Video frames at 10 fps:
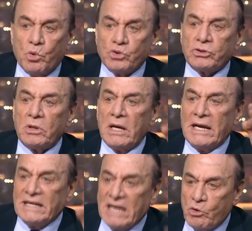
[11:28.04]
ما تضربوش
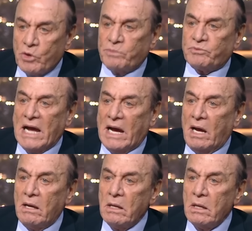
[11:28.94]
النووي
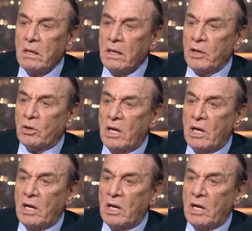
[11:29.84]
بتاع